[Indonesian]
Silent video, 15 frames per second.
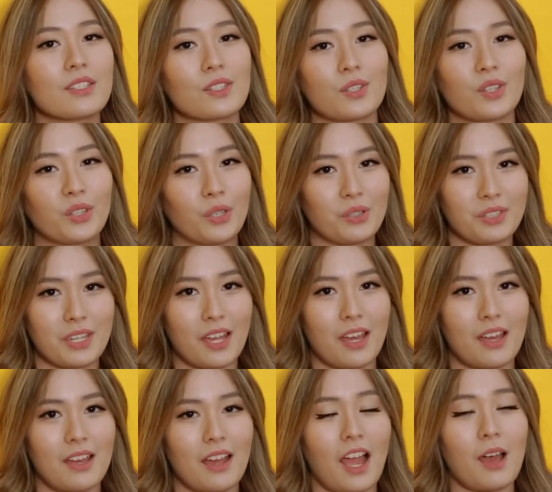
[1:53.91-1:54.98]

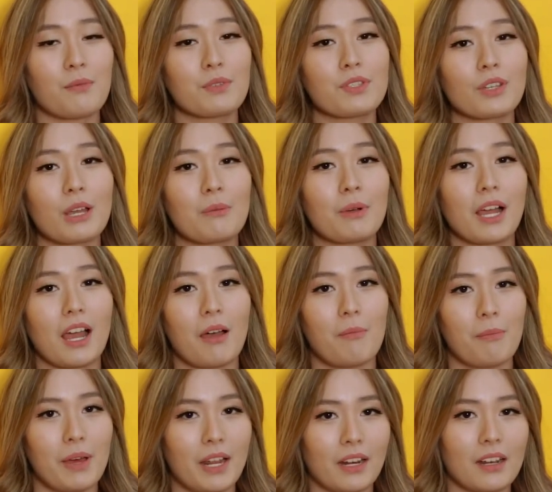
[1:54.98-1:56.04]
Contohnya, kamu suka
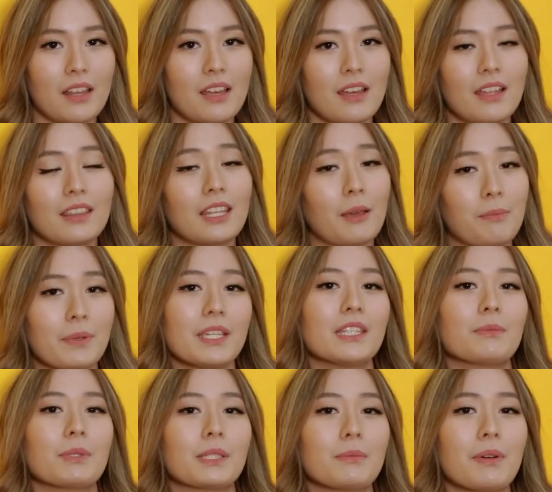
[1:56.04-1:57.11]
menggambar, tapi
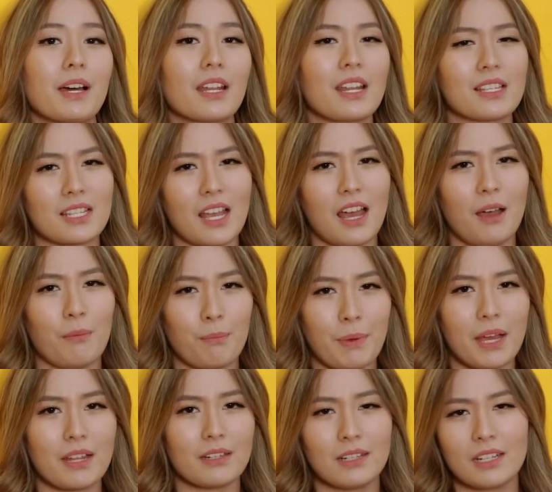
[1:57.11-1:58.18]
tiba-tiba ngerasa
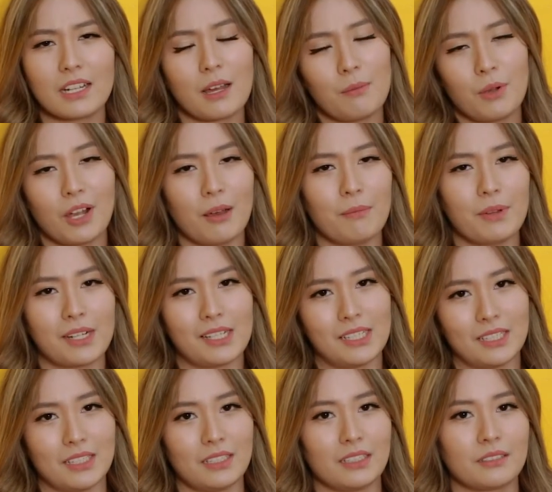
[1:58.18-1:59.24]
hampa dan nggak mau gambar
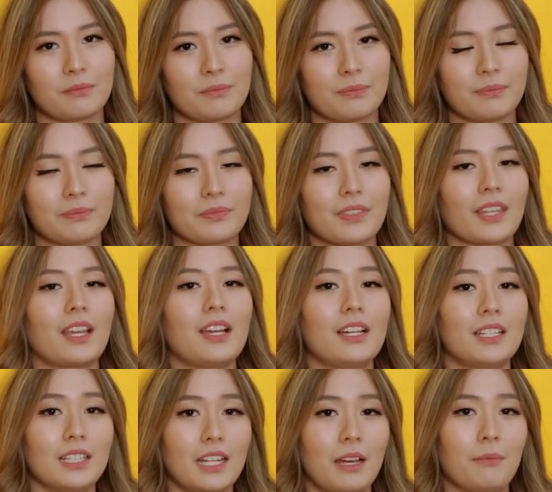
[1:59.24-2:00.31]
lagi.
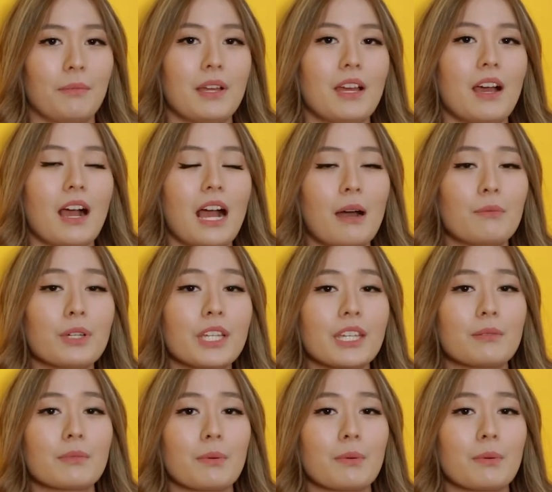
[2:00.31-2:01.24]
Keenam, kamu ingin